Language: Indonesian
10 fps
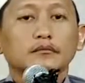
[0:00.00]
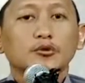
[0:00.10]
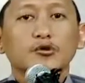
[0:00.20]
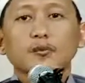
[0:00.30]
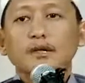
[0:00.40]

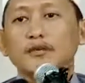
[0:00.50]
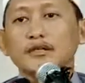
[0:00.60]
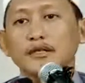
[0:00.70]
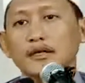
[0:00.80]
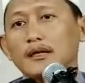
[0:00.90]
Uthman
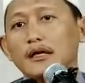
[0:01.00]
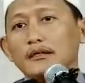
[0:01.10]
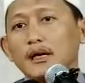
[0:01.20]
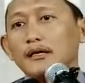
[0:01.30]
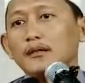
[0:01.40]
bin Said
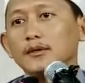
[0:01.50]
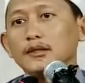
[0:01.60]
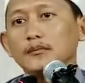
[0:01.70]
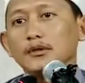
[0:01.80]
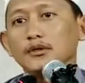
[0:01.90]

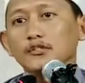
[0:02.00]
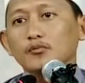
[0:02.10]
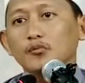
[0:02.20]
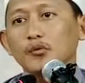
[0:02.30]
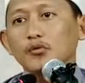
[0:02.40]
Ad-Darimi
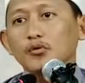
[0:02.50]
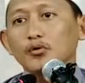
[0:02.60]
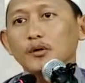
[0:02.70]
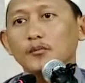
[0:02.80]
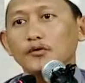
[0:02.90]
menulis sebuah
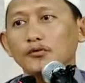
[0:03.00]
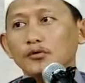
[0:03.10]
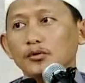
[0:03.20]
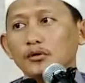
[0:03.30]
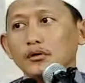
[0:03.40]
buku yang
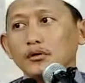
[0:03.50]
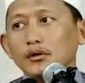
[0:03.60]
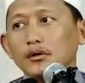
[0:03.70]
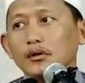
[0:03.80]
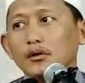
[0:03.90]
berjudul
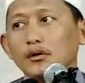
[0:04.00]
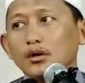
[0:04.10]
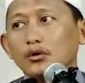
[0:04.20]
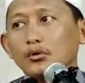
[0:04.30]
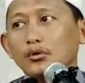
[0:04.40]

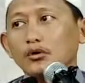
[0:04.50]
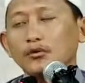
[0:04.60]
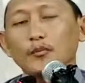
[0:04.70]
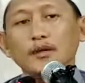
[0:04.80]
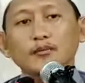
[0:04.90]
Raddu
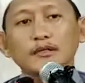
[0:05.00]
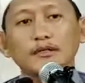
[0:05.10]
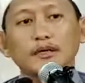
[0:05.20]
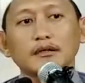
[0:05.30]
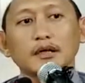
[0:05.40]
Uthman bin
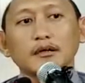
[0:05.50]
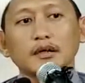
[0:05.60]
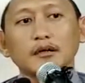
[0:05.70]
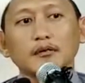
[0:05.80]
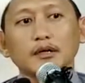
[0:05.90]
Said
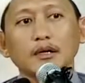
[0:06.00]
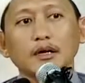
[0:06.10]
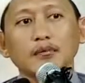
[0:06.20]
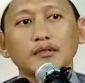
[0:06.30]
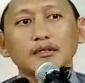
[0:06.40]
Ad-Darimi
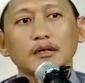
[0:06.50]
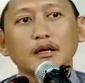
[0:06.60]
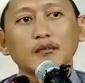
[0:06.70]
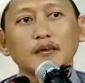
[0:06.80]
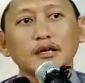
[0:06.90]
ala Bishr
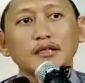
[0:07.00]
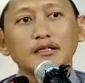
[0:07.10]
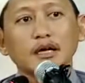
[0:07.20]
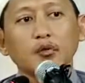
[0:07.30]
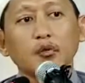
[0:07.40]

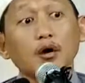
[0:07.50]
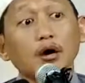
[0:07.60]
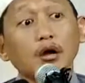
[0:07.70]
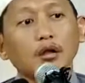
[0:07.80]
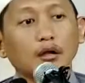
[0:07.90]
al-Marisi
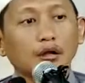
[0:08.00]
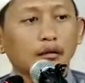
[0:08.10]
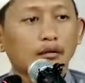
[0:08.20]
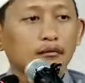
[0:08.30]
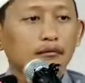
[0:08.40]

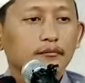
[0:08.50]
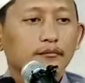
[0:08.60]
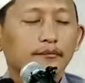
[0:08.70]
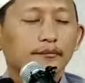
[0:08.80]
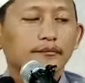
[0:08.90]
Ad-Dal.
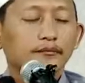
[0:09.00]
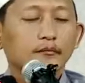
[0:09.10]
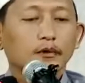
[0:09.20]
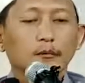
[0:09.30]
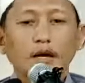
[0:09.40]

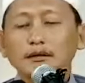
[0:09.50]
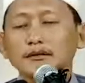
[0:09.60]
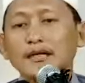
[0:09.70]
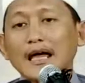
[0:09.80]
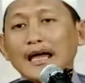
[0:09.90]

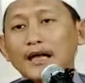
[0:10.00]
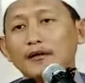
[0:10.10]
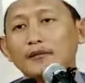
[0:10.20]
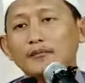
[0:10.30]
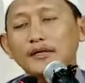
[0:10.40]

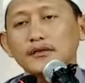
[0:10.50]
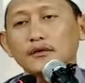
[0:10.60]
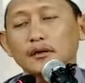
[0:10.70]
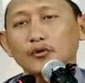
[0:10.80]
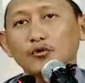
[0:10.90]
Bantahan
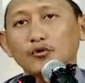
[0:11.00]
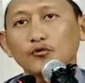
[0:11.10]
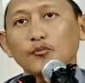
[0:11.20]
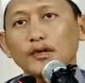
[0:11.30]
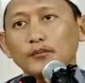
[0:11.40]
Bishr, uh,
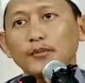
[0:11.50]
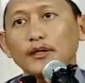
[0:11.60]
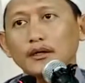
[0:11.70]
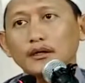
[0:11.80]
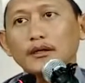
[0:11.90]
Uthman
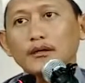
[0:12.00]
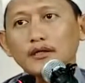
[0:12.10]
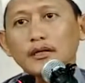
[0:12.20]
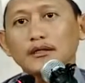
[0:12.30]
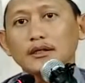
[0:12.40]
bin
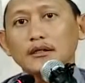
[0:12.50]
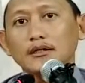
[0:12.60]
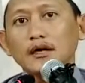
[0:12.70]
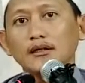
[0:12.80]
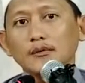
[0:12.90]
Said
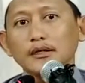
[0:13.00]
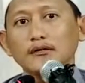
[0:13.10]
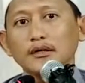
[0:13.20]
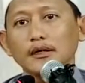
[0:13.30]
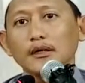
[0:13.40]

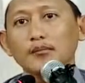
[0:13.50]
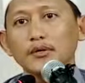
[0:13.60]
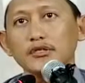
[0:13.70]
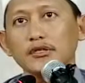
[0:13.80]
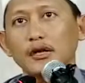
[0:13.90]
Ad-Darimi terhadap
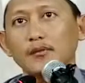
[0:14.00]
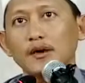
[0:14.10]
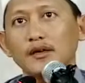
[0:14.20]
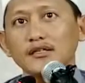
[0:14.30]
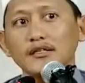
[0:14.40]
Bishr
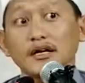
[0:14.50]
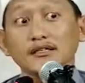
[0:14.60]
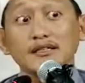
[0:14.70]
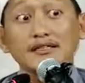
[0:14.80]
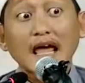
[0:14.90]
al-Marisi yang
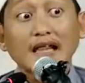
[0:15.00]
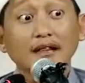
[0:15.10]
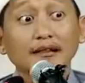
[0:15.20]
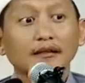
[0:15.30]
sesat.